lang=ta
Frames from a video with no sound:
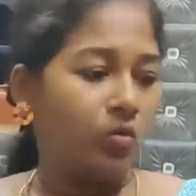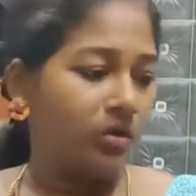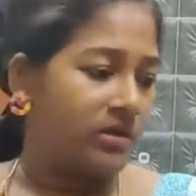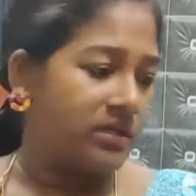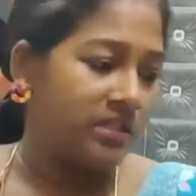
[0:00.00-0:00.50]

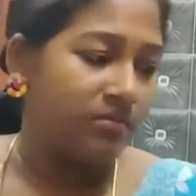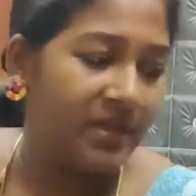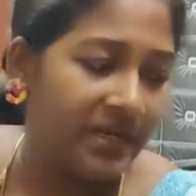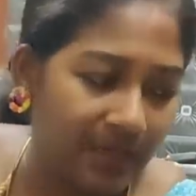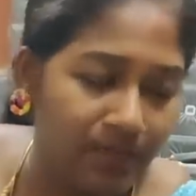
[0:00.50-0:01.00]
ஒன்று இந்த
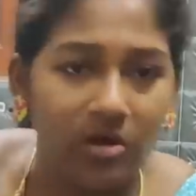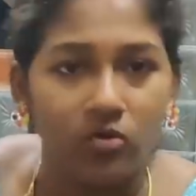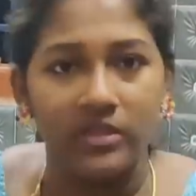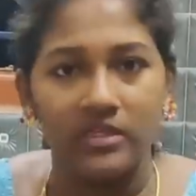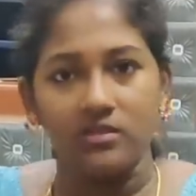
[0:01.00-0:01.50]
மாதிரி டப்பா
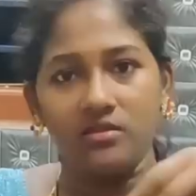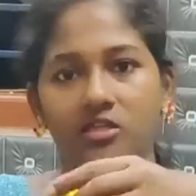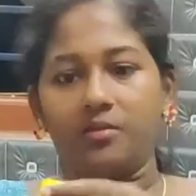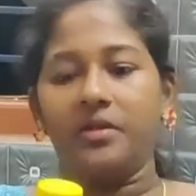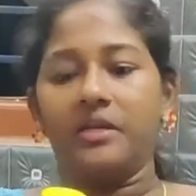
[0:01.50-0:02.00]
கூட இருந்துச்சு
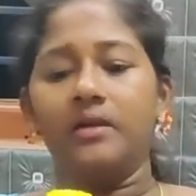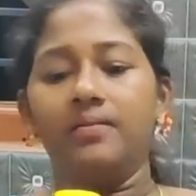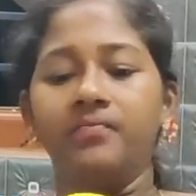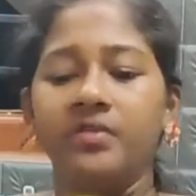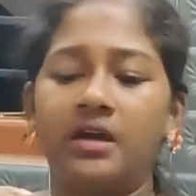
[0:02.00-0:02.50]
அப்படின்னா
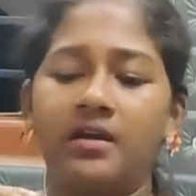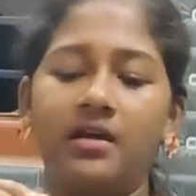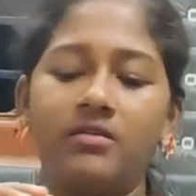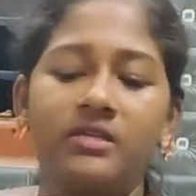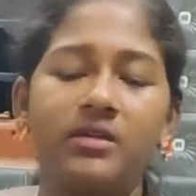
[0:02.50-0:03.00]
ஆனால்
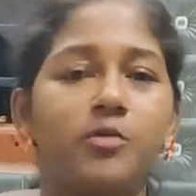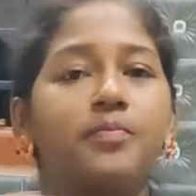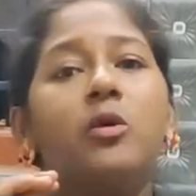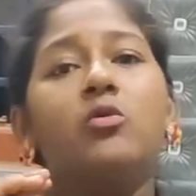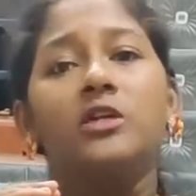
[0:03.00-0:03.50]
அது வந்து நம்மளுக்கு
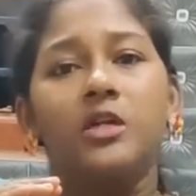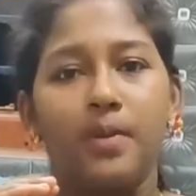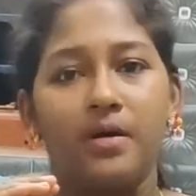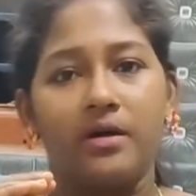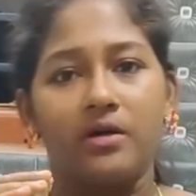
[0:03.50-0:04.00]
பவுட்ரு
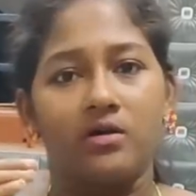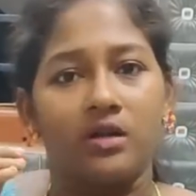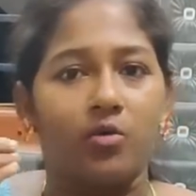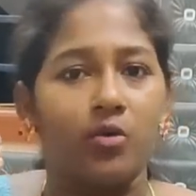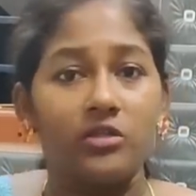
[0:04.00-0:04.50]
டப்பாவாக இருக்கணும்
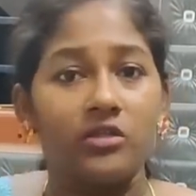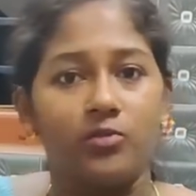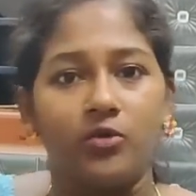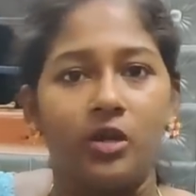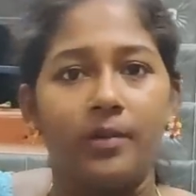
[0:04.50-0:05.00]
நம்ம முகத்துக்கு
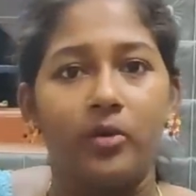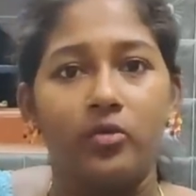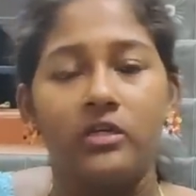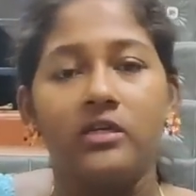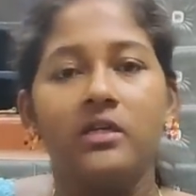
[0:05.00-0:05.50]
போடுறதுல
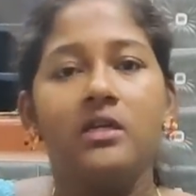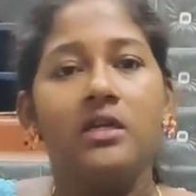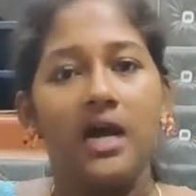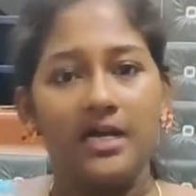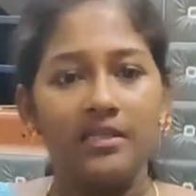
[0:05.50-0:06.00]
பவுட்ரு
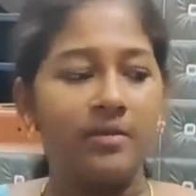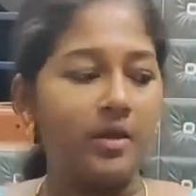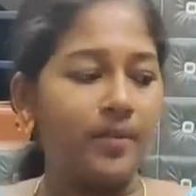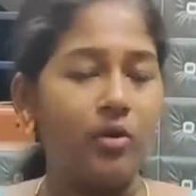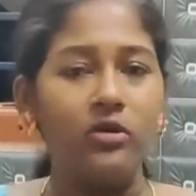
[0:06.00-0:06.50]
அந்த மாதிரி
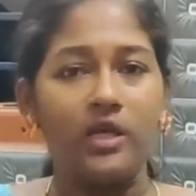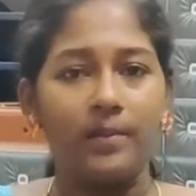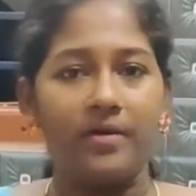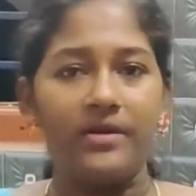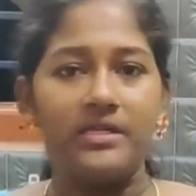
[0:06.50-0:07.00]
பவுட்ரு
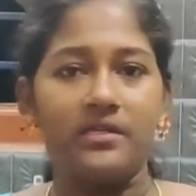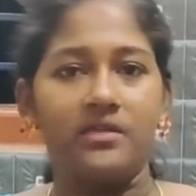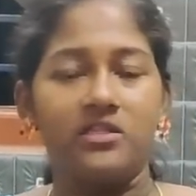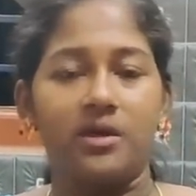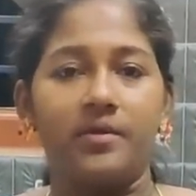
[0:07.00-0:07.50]
டப்பாவாக
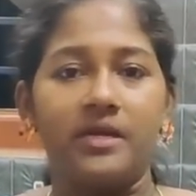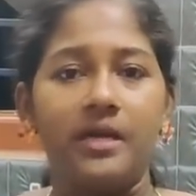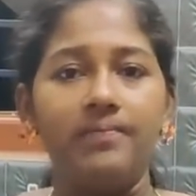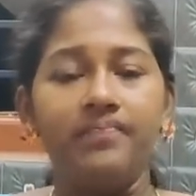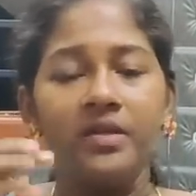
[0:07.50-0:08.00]
இருந்துச்சு அப்படின்னா
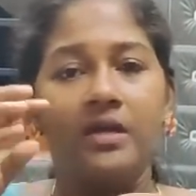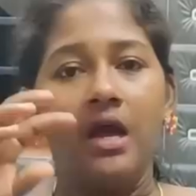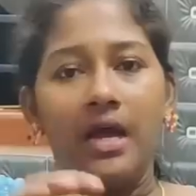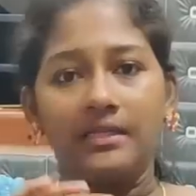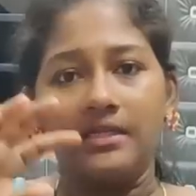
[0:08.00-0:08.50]

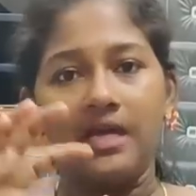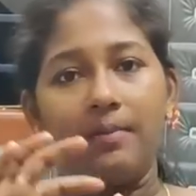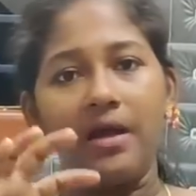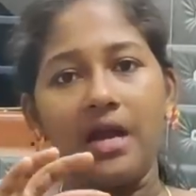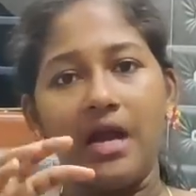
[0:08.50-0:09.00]
அந்த
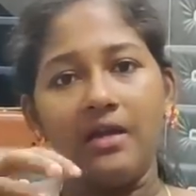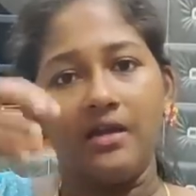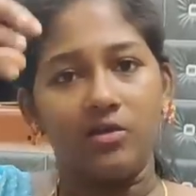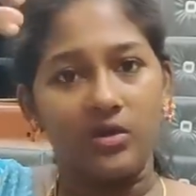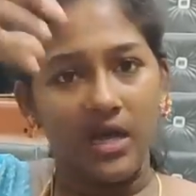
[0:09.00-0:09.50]
டப்பா காலி
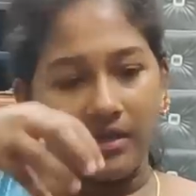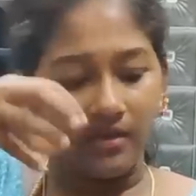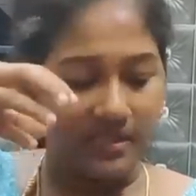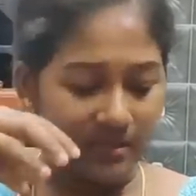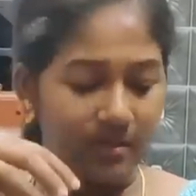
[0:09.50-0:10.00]
ஆனோன்னா
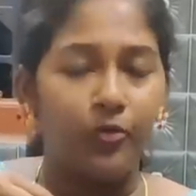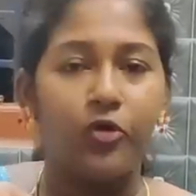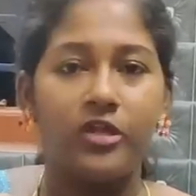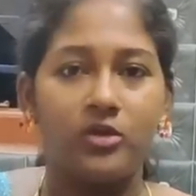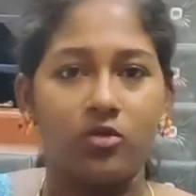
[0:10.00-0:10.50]
அதில் இந்த
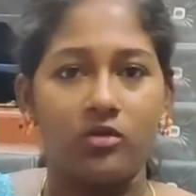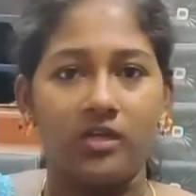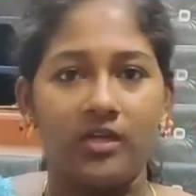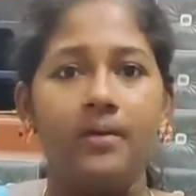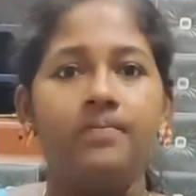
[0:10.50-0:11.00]
பொடியை
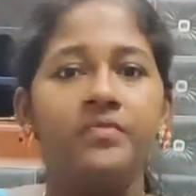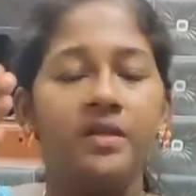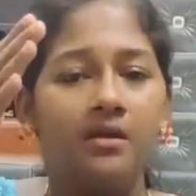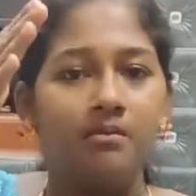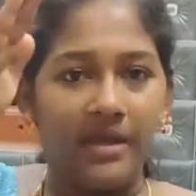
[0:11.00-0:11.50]
கொட்டி
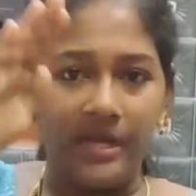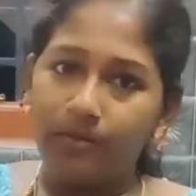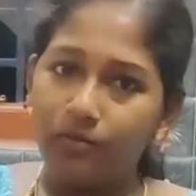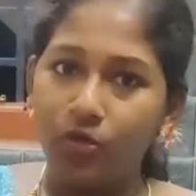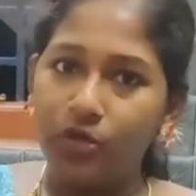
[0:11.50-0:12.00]
மேலே
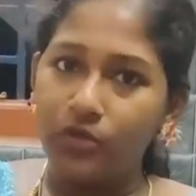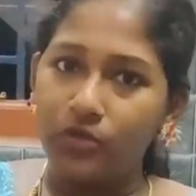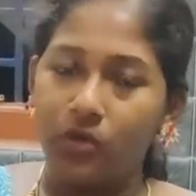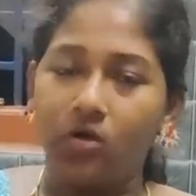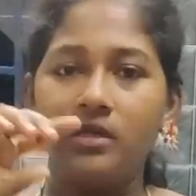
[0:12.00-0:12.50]
மூடியும்
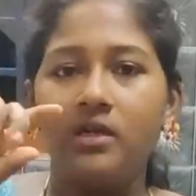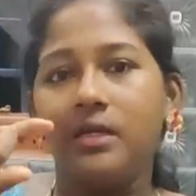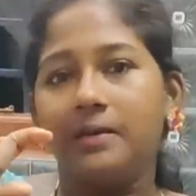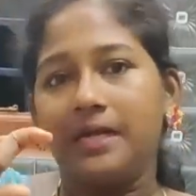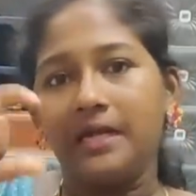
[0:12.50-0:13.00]
இருக்கும்
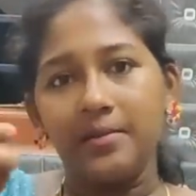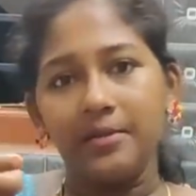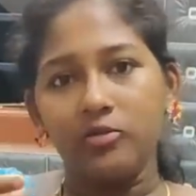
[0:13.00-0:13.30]
நம்ம அழகாக இப்படி